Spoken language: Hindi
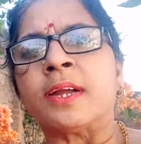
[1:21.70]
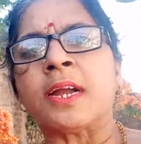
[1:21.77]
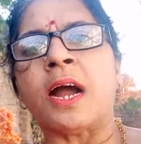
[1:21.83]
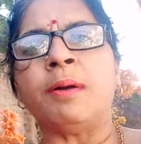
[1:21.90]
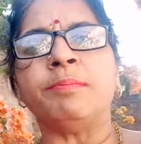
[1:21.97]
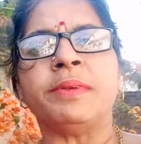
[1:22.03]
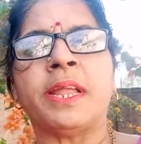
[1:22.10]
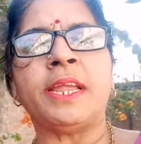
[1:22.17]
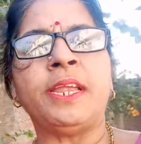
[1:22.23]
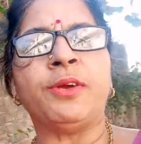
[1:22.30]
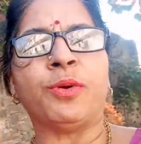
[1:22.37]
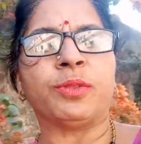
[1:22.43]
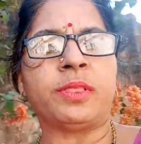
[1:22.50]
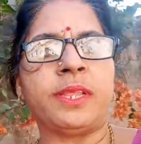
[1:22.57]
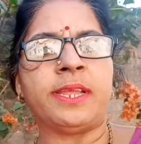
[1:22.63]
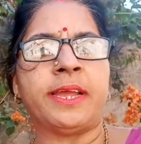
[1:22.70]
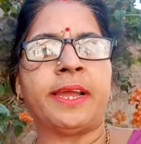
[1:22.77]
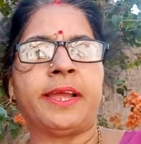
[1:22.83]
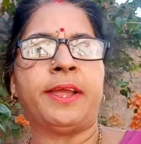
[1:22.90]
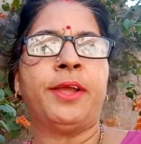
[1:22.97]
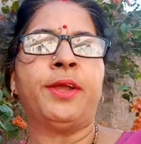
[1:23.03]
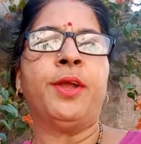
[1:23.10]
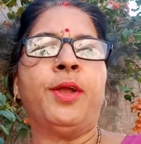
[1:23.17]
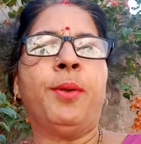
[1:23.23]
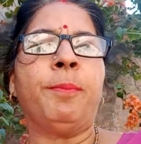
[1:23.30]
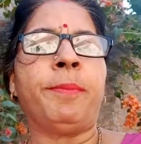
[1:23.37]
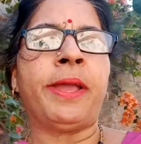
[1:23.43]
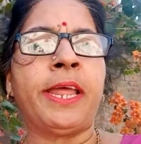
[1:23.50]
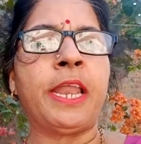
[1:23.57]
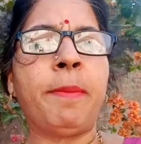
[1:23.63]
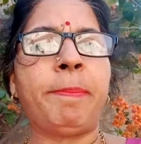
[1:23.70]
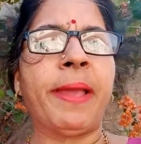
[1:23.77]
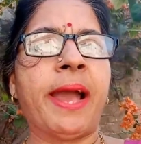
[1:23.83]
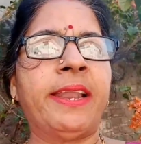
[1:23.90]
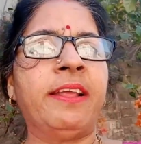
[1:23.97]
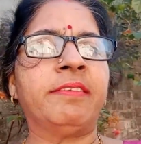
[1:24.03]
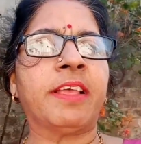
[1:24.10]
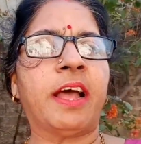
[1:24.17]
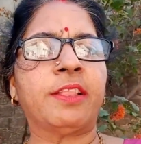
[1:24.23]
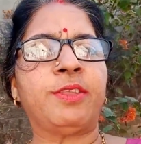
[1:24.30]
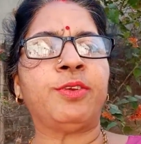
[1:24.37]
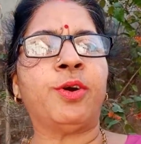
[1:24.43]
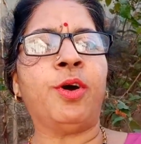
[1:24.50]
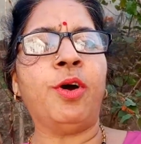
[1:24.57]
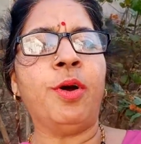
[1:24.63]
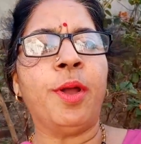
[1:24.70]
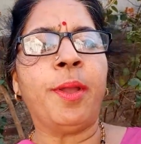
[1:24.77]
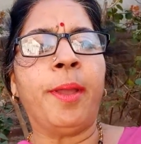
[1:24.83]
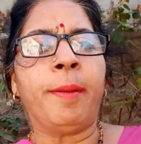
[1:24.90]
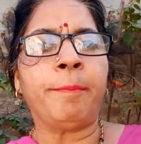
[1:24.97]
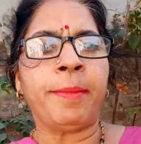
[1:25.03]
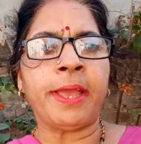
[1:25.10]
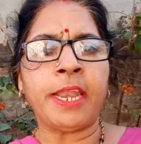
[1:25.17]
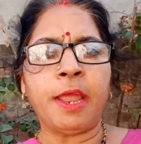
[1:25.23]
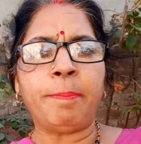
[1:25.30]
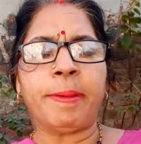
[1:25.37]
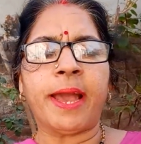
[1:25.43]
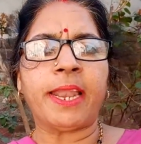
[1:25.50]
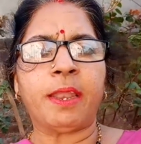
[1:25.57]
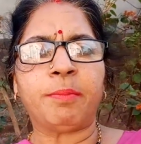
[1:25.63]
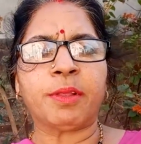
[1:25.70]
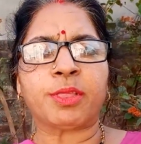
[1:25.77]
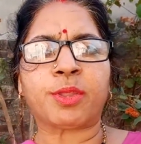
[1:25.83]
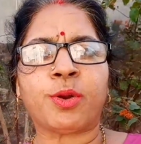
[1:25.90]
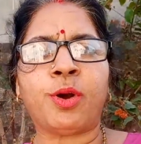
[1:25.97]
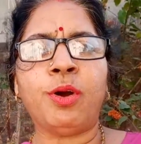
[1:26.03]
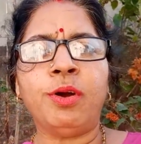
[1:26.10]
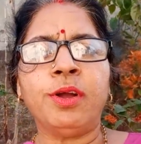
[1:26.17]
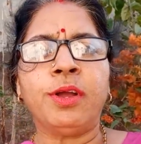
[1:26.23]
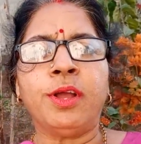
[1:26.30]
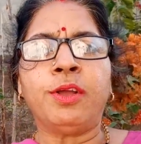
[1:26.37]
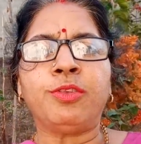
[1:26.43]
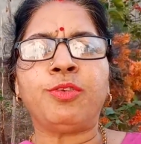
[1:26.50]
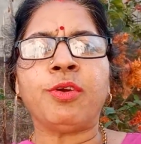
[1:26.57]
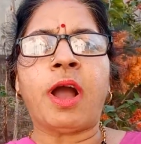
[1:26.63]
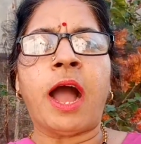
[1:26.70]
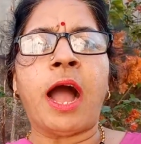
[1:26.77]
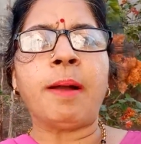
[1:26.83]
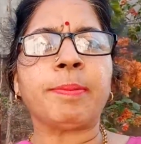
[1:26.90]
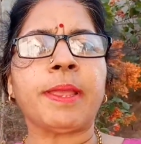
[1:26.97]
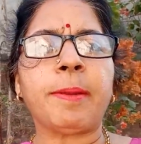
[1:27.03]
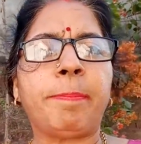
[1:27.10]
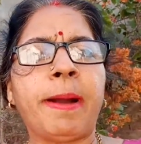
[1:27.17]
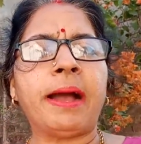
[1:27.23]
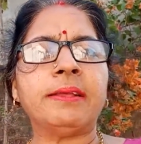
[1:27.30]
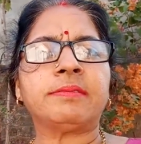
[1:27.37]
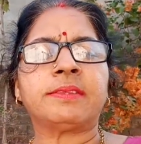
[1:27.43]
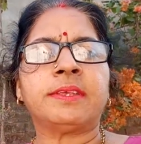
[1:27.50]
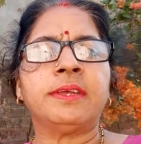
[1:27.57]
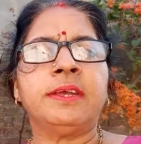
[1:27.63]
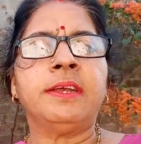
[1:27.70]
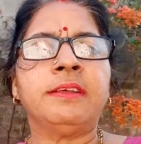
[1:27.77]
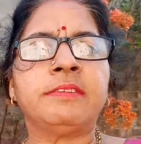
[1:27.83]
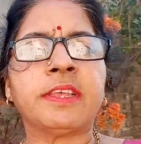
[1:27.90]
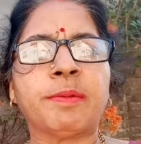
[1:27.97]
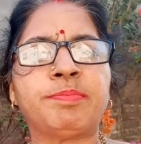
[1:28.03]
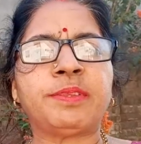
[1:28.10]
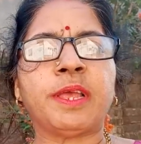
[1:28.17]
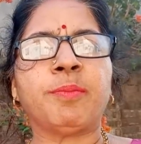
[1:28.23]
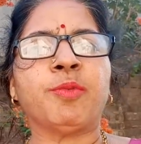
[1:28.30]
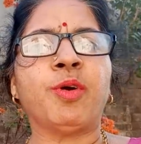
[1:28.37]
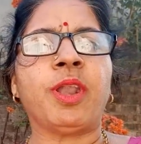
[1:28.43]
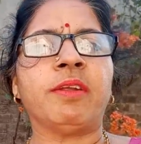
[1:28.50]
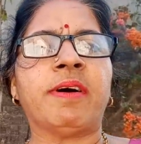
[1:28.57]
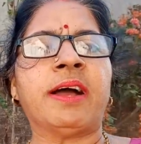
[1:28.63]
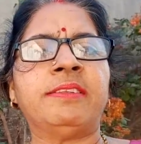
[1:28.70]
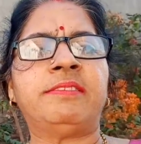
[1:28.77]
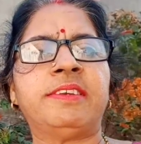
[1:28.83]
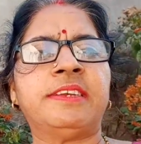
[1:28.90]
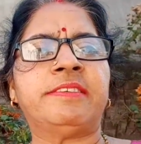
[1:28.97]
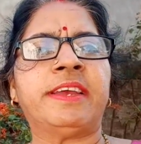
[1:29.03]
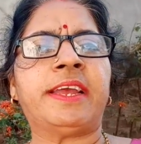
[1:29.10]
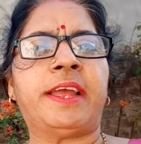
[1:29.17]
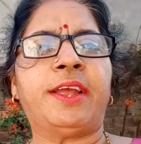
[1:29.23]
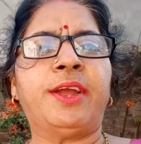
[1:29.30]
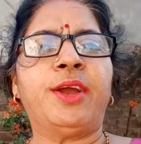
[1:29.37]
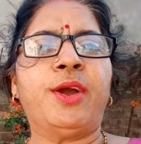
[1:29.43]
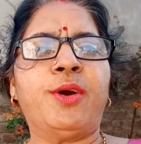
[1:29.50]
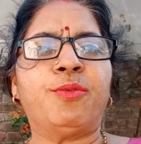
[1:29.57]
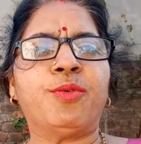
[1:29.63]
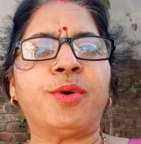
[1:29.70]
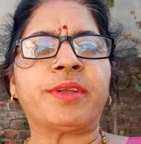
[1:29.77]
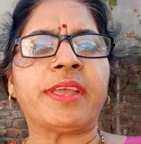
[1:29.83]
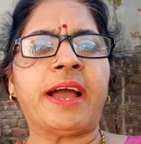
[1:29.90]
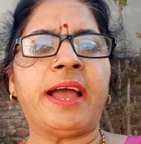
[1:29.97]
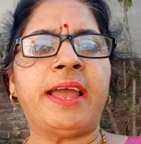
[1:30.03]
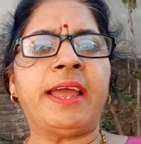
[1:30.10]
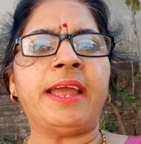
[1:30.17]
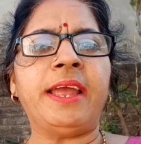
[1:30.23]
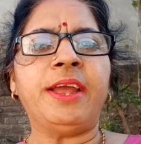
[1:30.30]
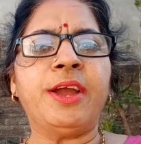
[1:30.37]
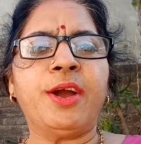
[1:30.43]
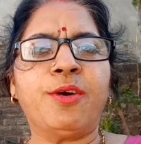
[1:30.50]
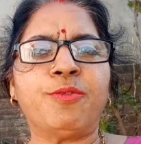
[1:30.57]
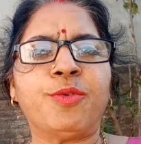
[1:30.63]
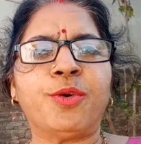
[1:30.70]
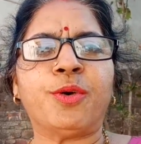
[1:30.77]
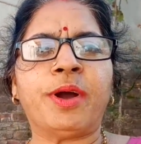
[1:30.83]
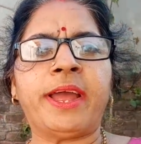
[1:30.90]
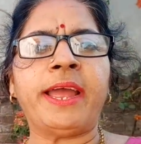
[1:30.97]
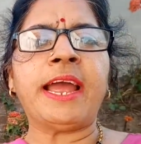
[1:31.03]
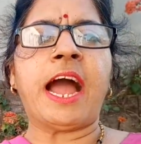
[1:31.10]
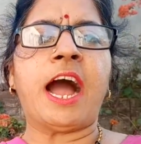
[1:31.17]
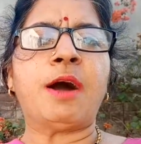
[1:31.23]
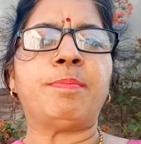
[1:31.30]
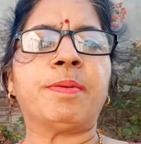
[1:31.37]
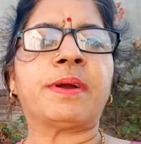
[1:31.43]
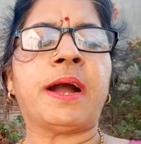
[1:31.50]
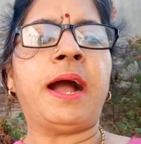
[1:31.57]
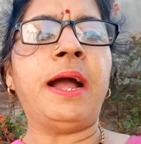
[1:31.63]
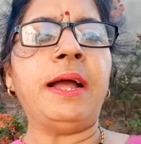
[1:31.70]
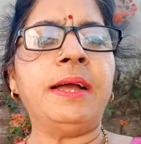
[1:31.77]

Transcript: कम नहीं होती है मेरे प्यारे साथियों मेरे प्यारे मित्रों जो आपके पास सबसे मूल्यवान चीज़ है वो क्या है वो है आपका